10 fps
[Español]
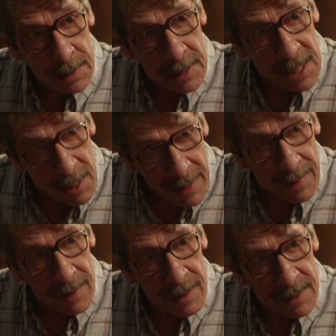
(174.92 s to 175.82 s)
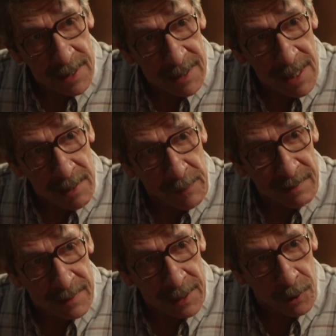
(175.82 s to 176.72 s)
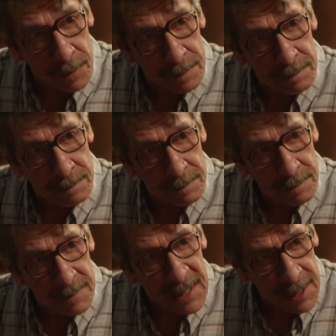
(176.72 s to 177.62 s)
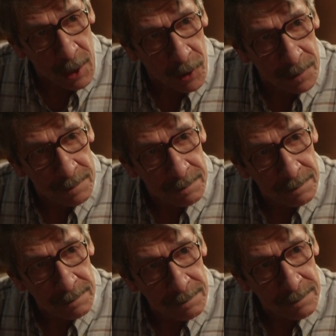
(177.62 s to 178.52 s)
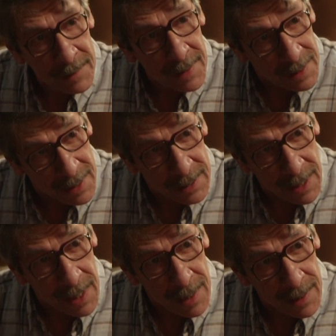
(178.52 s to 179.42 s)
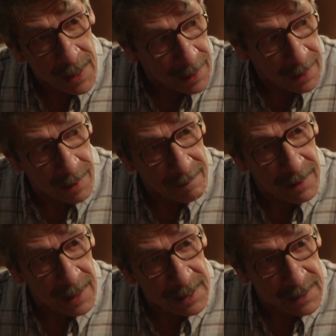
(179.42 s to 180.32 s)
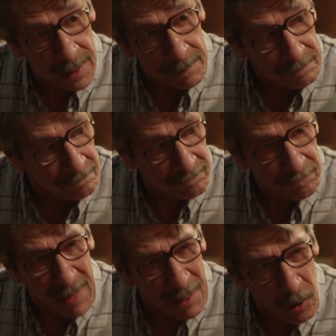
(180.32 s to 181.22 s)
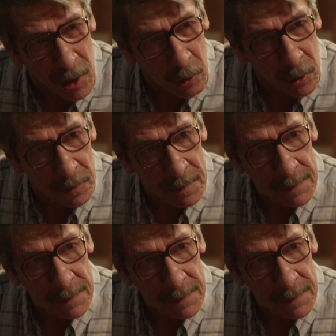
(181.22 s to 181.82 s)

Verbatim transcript: Si de verdad estás arrepentido, díselo. Y que sea ella la que decida si te perdona o no.